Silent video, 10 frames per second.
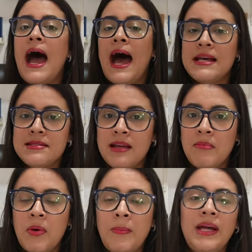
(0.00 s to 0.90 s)
Hasta
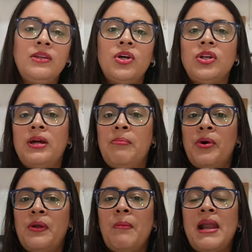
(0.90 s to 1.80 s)
el momento te
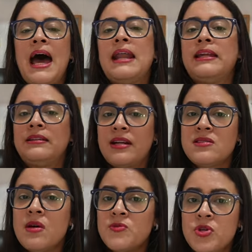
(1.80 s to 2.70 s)
puedo hablar de
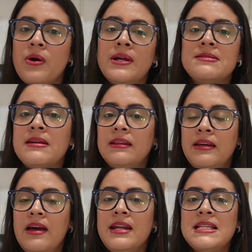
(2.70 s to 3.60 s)
tres opciones que
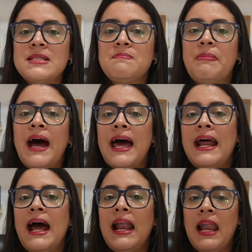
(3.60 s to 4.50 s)
tienes
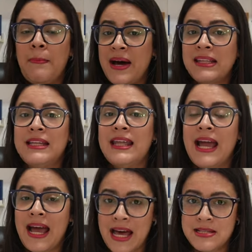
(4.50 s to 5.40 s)
para la parte de
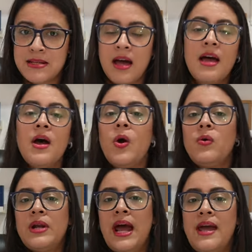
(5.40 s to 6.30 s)
casa.
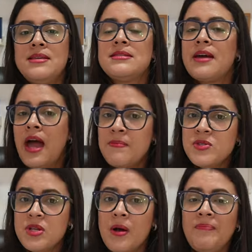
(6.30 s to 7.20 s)
Una es
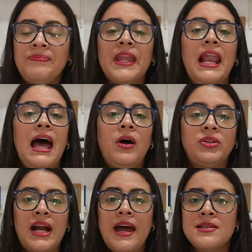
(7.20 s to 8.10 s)
Epson, la
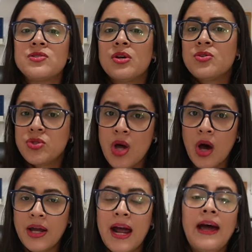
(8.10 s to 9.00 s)
otra es
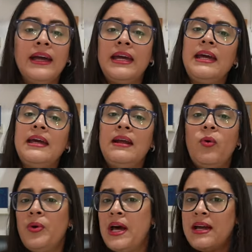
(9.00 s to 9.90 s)
Sogras y
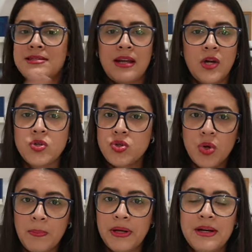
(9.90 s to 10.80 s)
una que salió
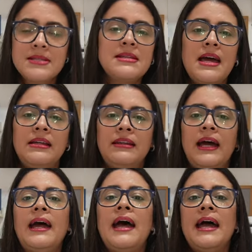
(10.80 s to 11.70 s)
súper
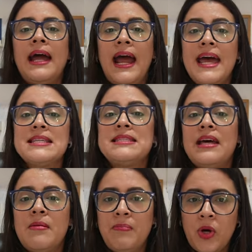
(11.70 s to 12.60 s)
reciente es
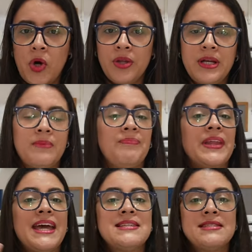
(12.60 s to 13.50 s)
de Brother,
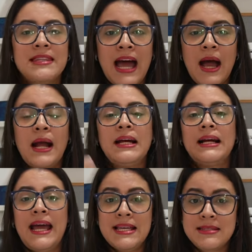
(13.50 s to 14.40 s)
que están
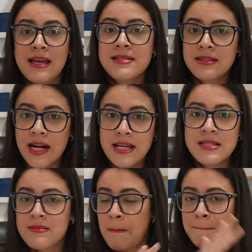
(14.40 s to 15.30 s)
estas
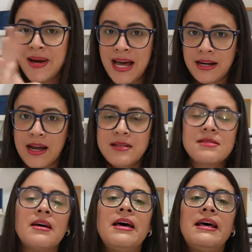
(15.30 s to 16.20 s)
tres
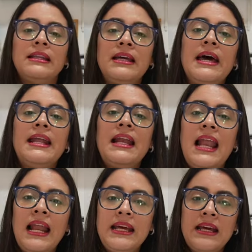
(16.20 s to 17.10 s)
marcas tienen
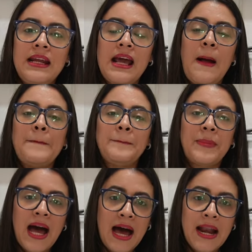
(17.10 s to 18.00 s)
la línea
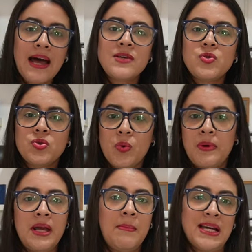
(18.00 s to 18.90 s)
para
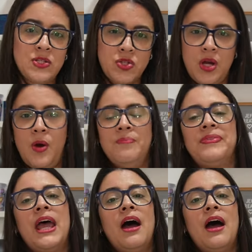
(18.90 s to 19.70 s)
sublimación.